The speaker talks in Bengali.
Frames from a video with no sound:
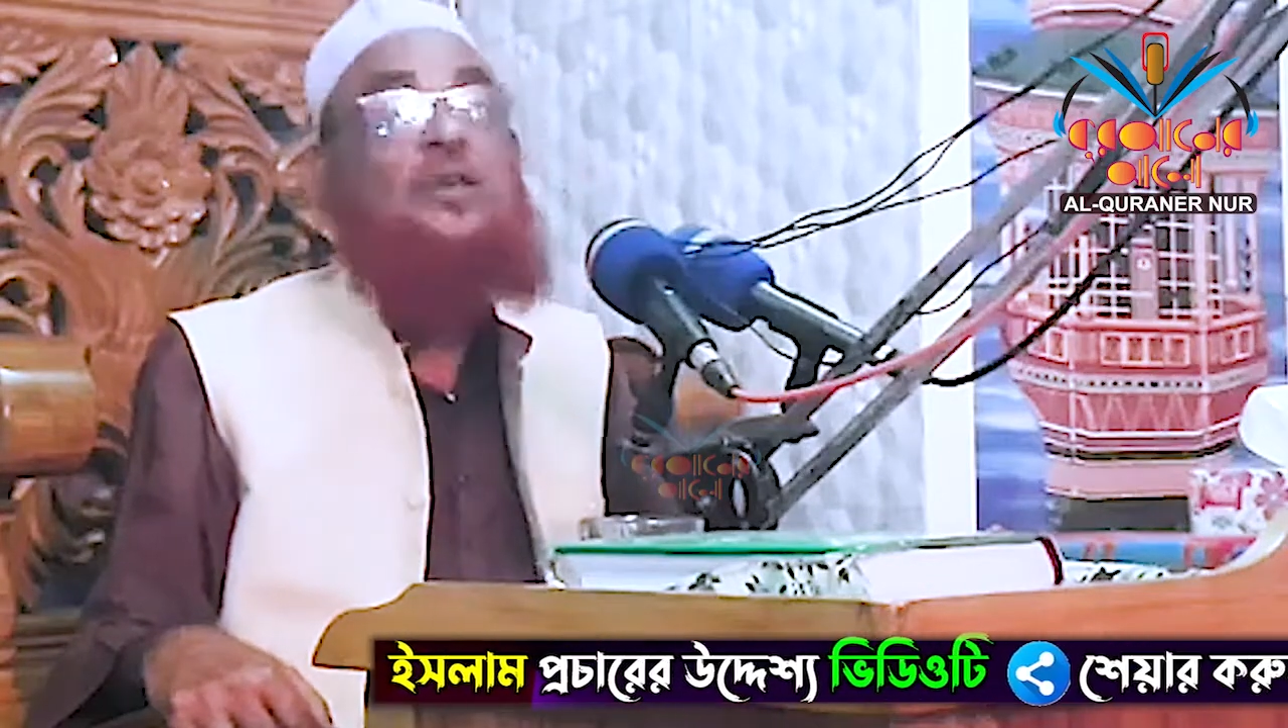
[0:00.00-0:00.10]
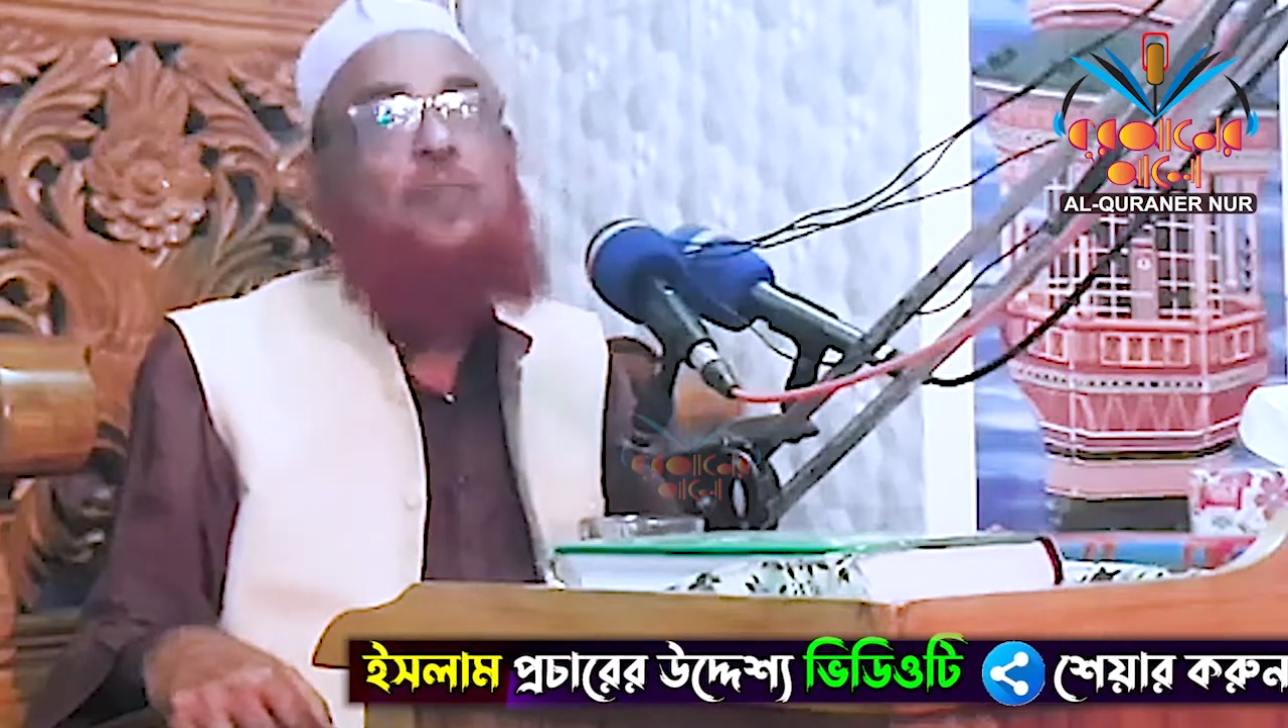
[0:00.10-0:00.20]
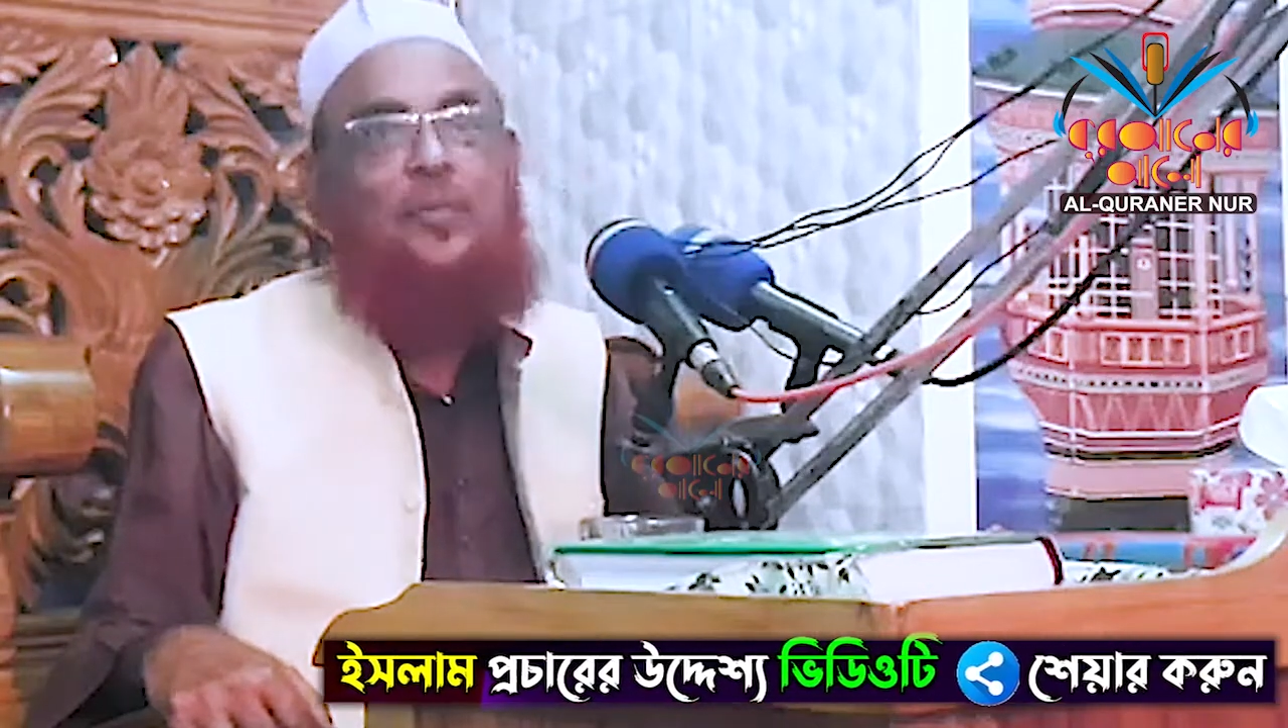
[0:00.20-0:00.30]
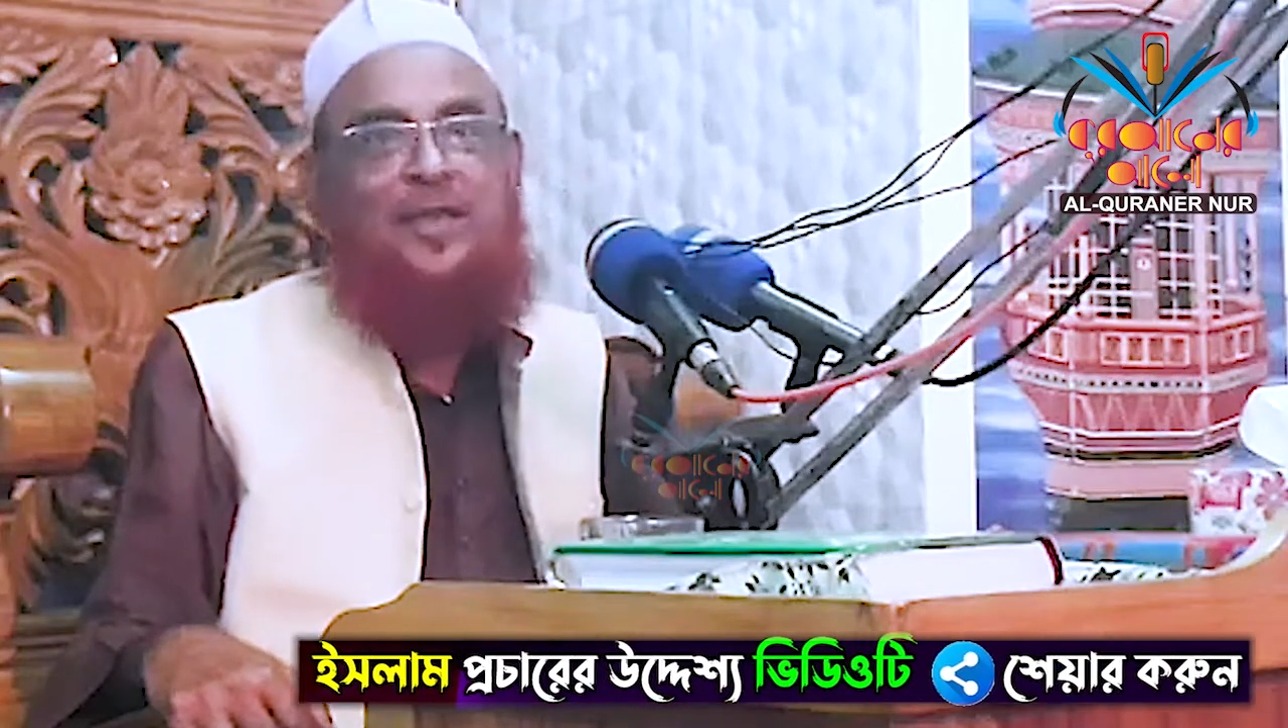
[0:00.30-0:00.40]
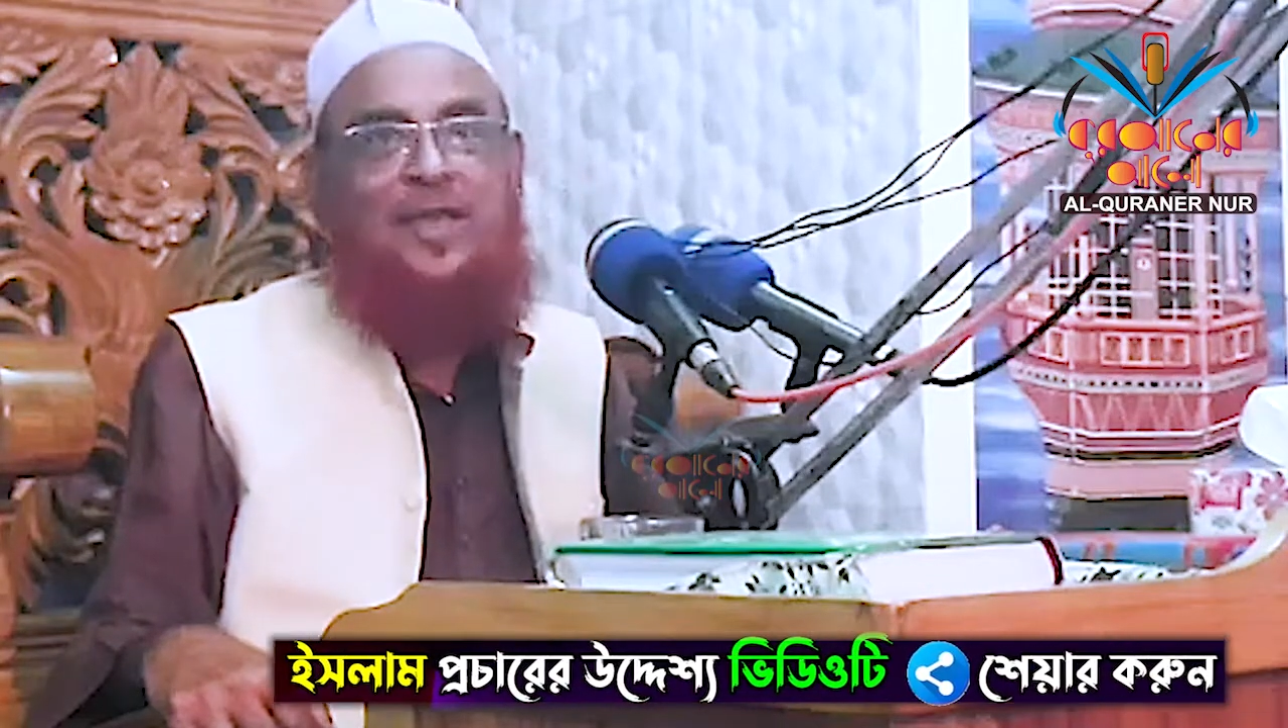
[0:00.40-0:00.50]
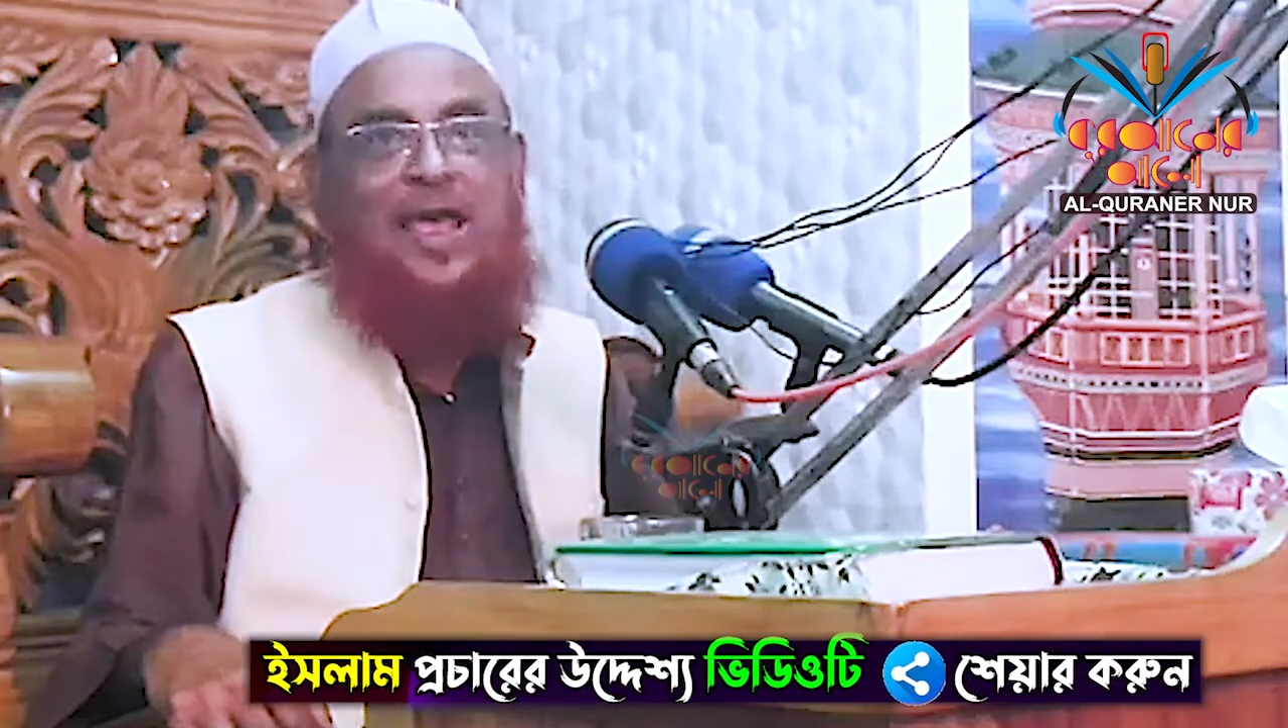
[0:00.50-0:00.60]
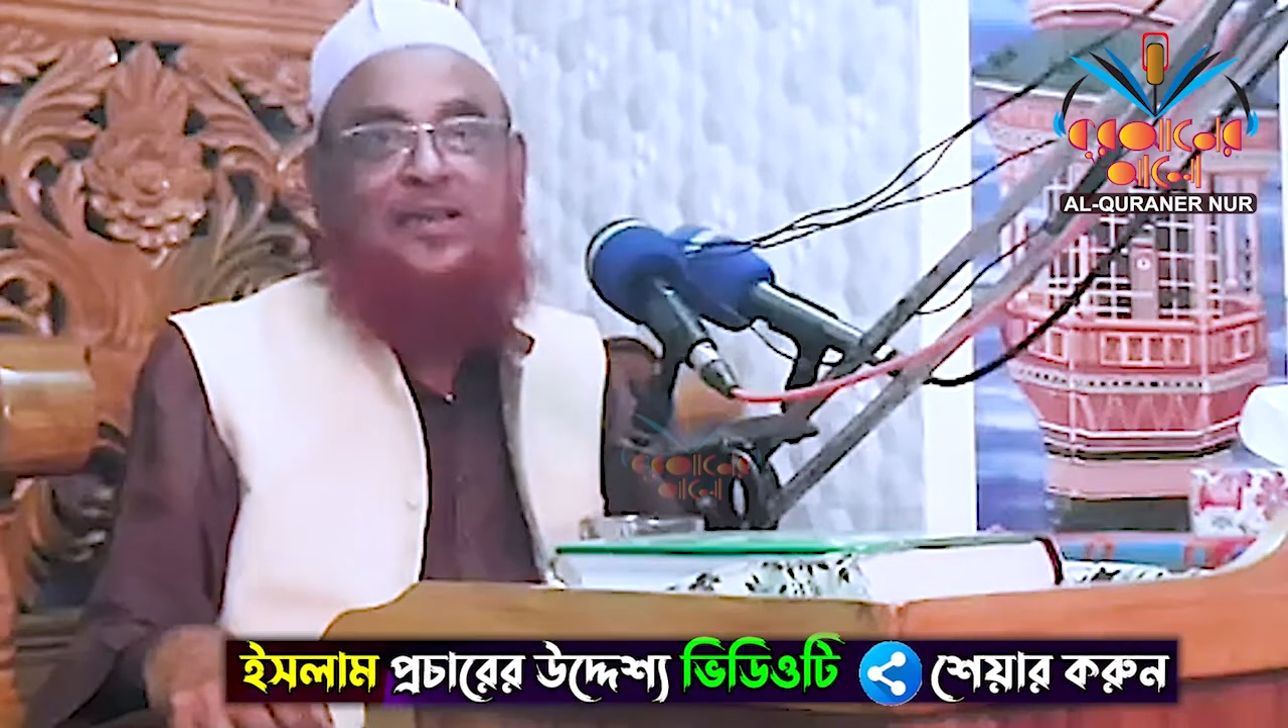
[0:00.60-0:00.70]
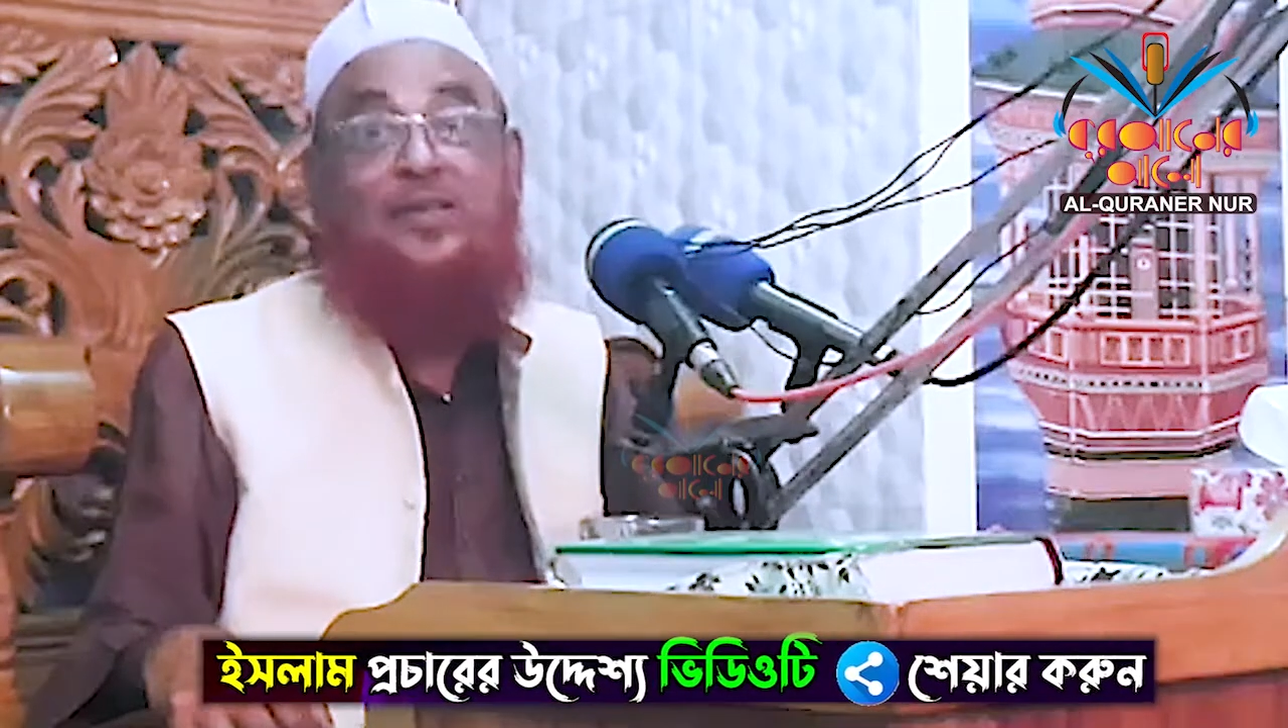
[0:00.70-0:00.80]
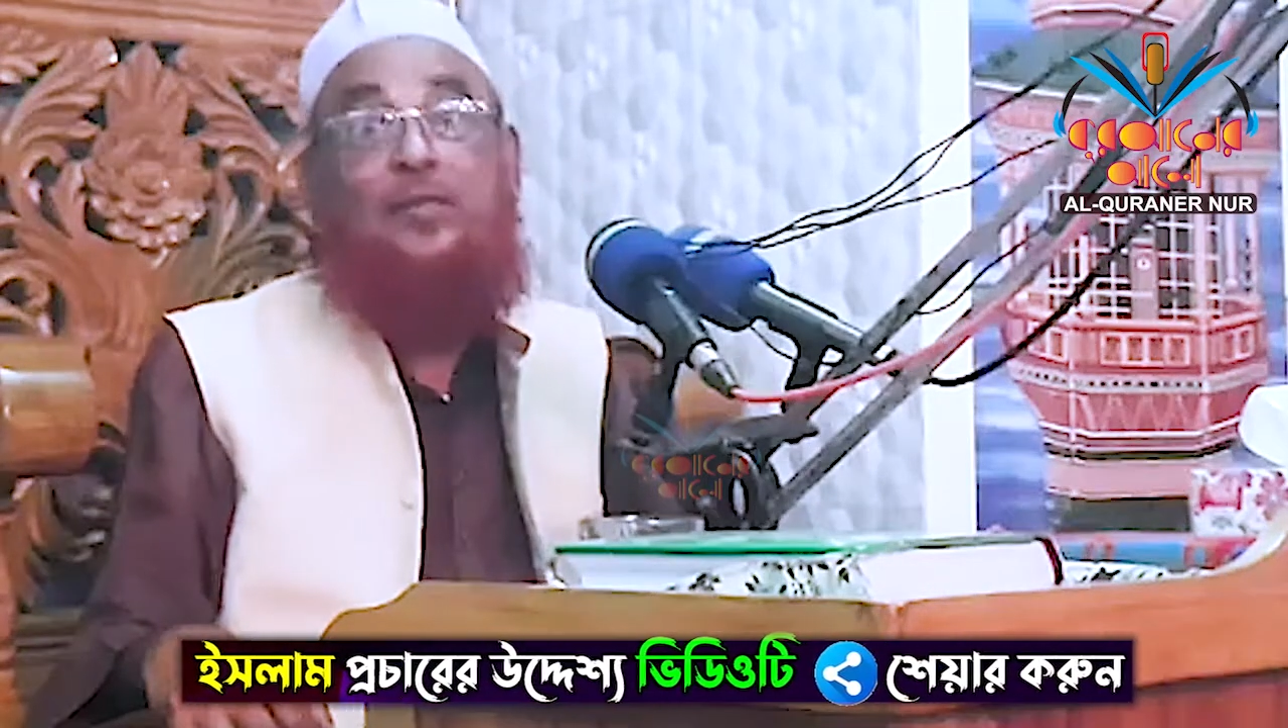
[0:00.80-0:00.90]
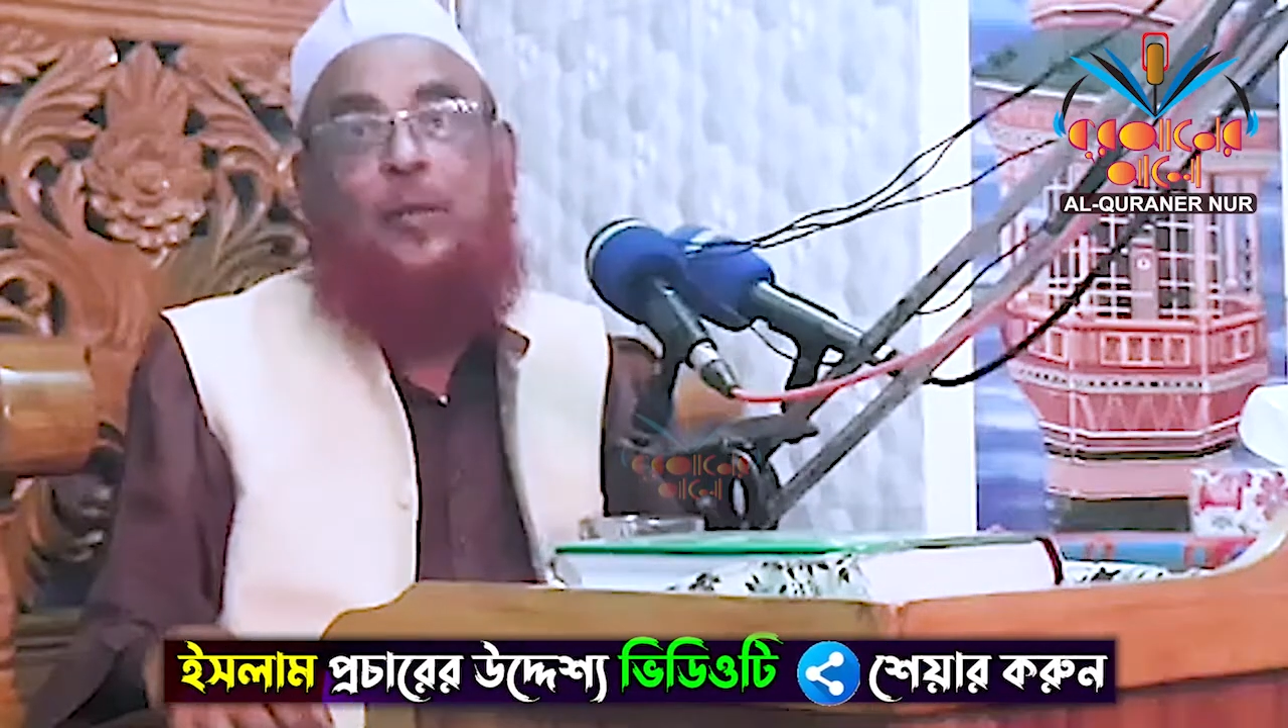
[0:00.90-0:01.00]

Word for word: কিভাবে দেয়